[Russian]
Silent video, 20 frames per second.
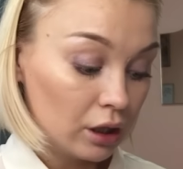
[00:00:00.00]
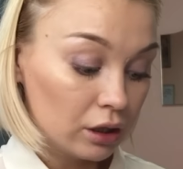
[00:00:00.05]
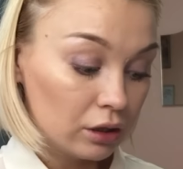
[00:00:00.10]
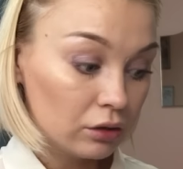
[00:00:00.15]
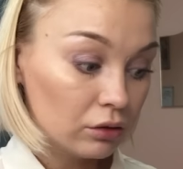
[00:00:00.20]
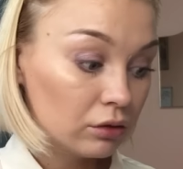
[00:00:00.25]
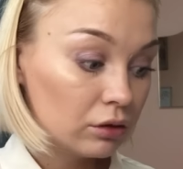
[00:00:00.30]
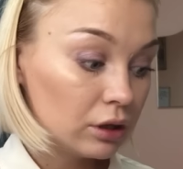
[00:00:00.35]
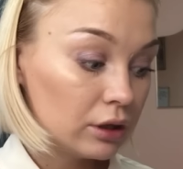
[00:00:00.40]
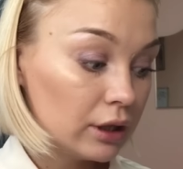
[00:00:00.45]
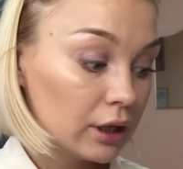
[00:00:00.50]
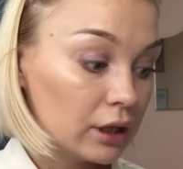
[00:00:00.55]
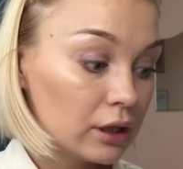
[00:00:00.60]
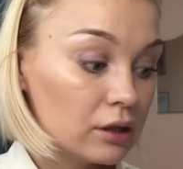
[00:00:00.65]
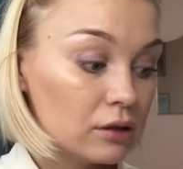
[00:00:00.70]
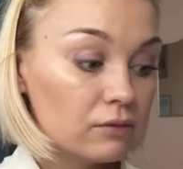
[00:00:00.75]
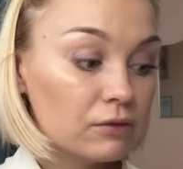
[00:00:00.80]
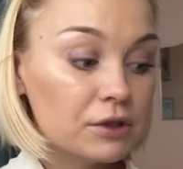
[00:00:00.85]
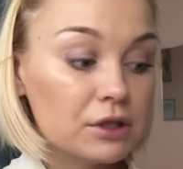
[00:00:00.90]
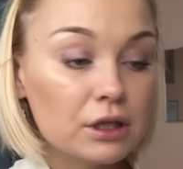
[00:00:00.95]
Но
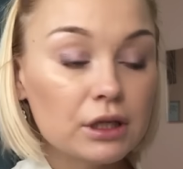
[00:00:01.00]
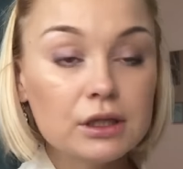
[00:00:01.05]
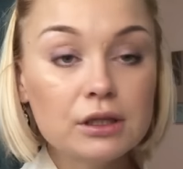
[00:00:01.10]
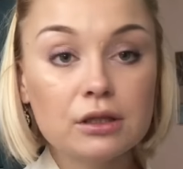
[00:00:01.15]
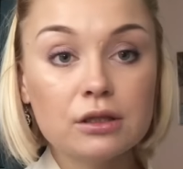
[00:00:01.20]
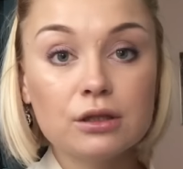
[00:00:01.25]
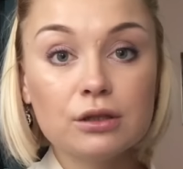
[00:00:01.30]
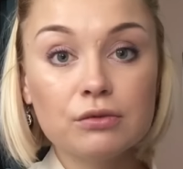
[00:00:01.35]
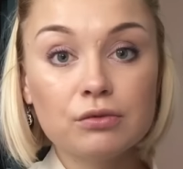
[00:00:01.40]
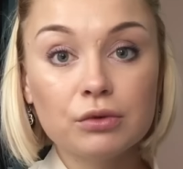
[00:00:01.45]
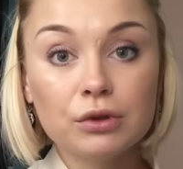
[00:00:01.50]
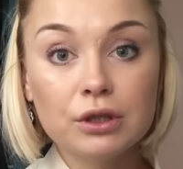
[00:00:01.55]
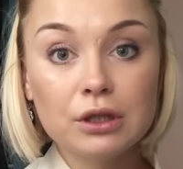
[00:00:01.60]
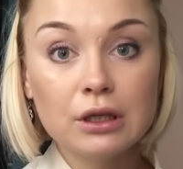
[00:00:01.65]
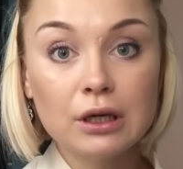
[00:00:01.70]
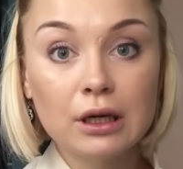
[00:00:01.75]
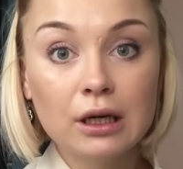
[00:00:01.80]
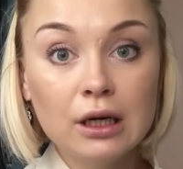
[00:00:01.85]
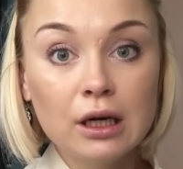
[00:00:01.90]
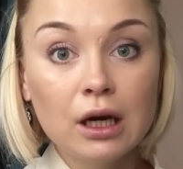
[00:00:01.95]
я, вы знаете,
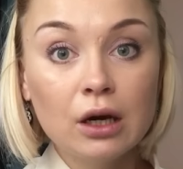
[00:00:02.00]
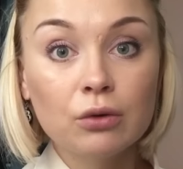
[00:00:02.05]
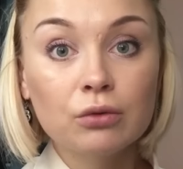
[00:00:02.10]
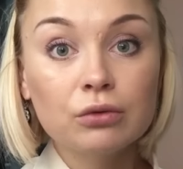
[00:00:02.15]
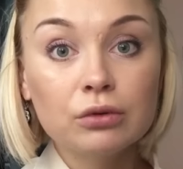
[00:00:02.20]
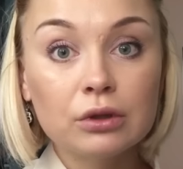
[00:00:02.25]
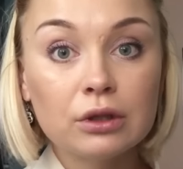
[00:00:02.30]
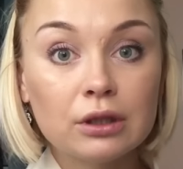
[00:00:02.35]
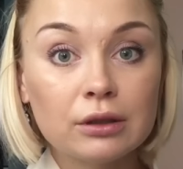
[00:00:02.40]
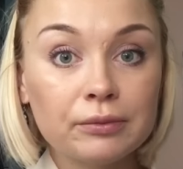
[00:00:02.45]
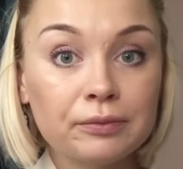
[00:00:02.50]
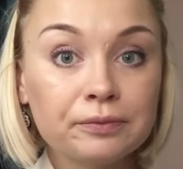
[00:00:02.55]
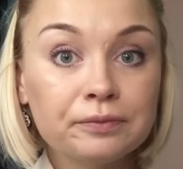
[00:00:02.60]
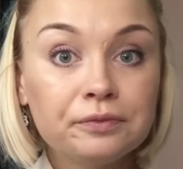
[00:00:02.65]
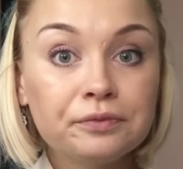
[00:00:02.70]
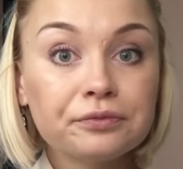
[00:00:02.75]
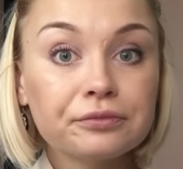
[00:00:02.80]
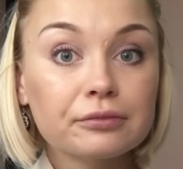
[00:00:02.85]
сегодня утром